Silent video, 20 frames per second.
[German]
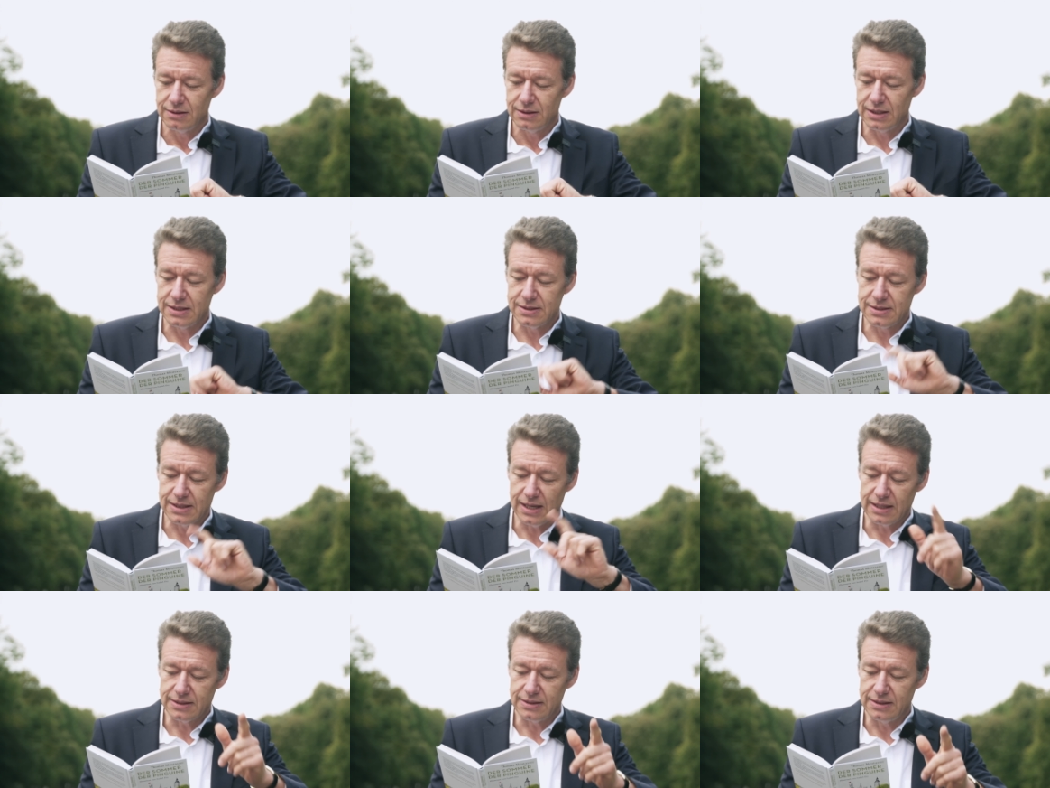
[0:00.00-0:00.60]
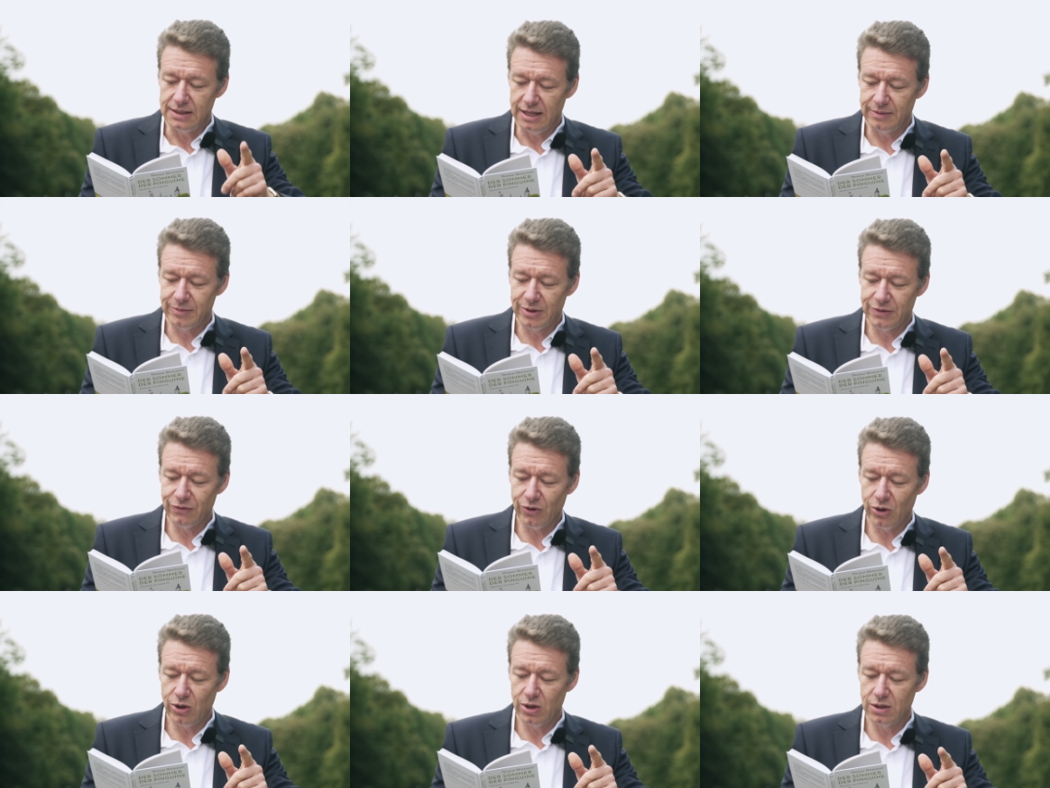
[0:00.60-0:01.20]
den sie hatte
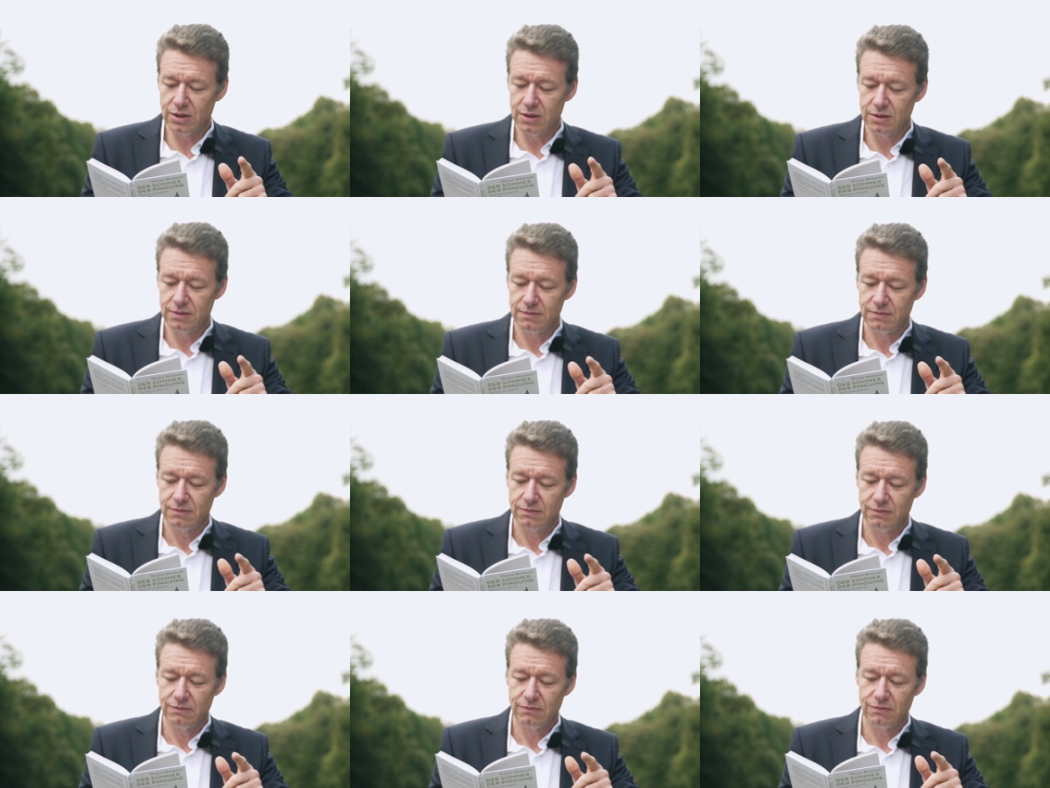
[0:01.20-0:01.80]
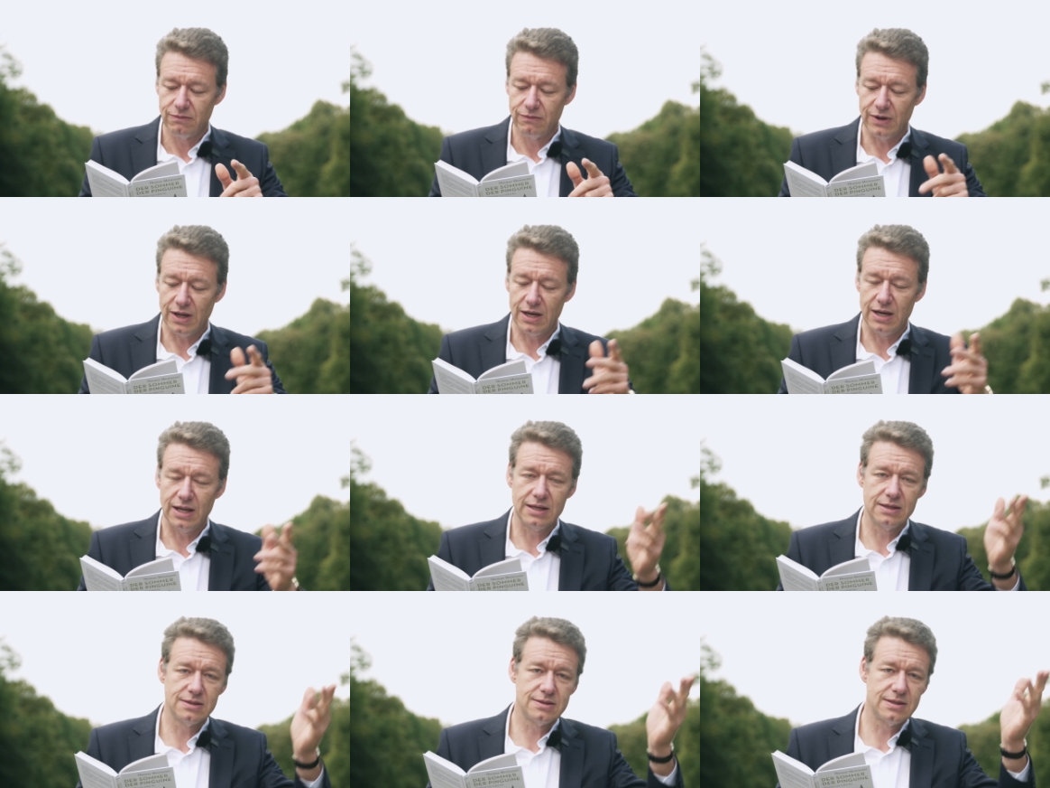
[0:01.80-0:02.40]
nehmen wollen, war
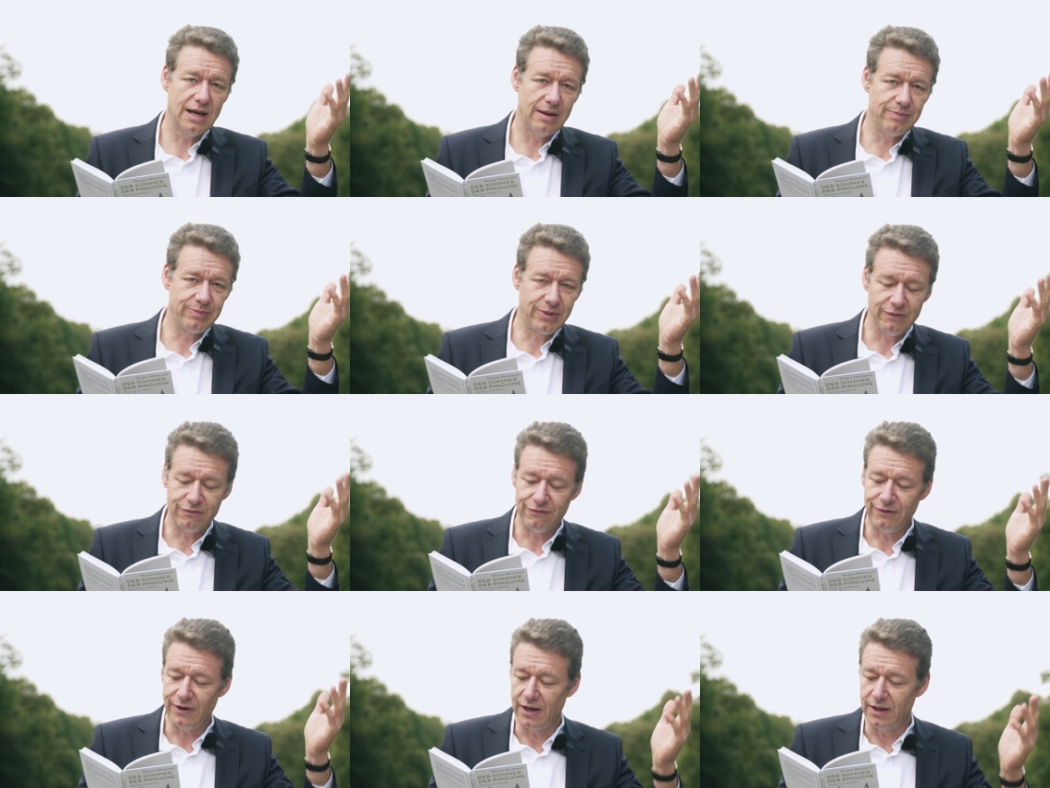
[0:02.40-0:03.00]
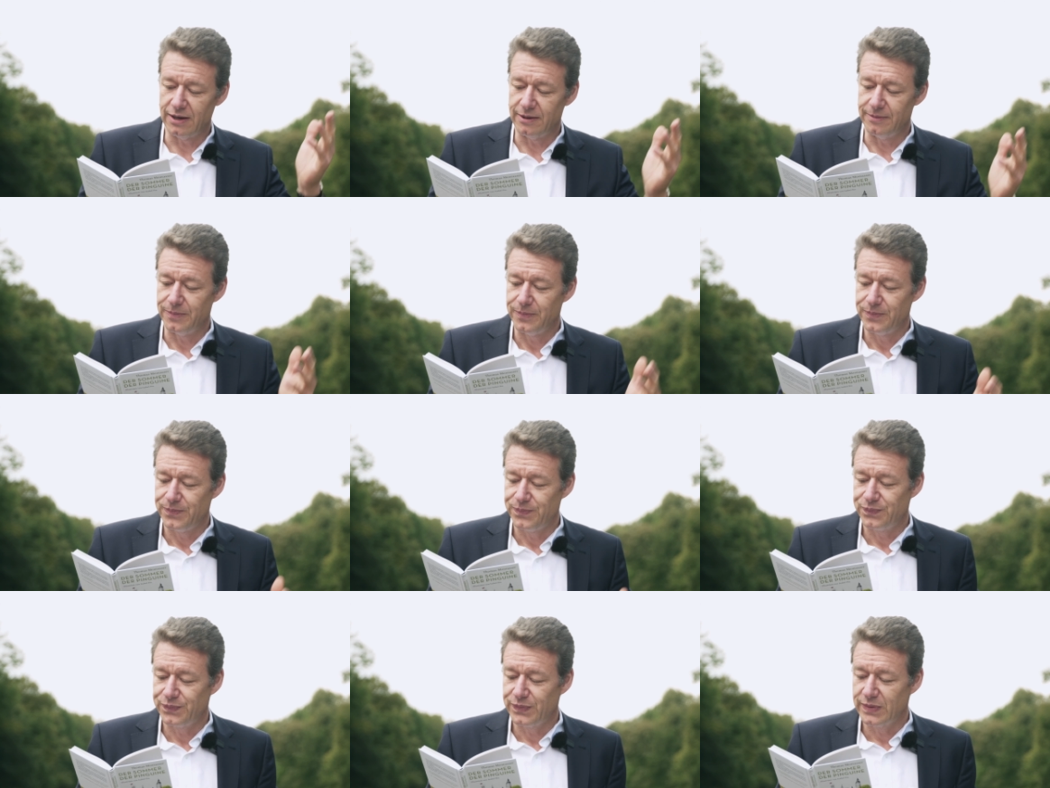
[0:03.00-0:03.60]
längst abgefahren.
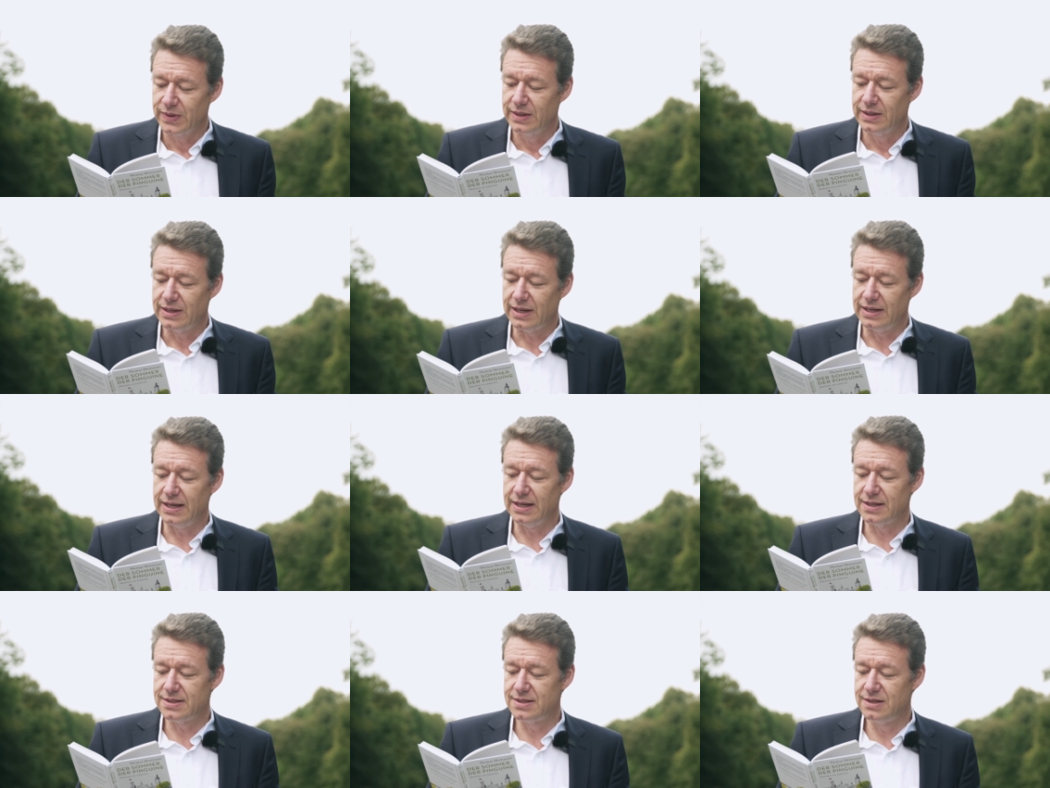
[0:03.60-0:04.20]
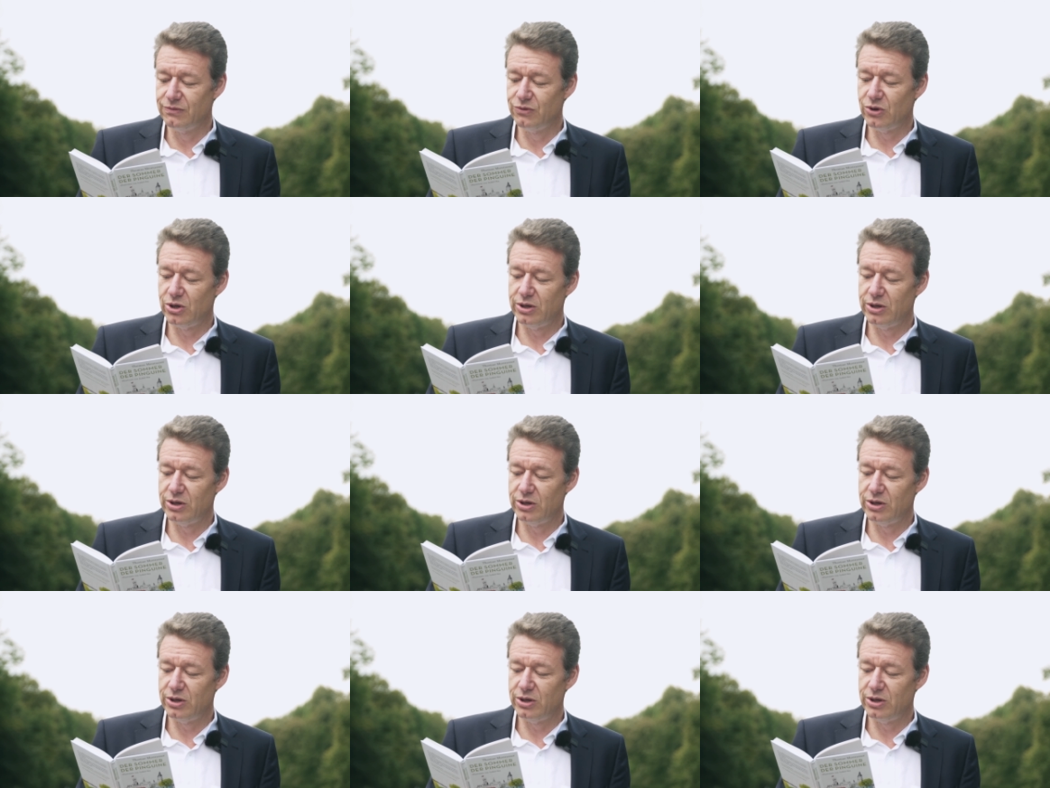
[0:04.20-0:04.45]
Der nächste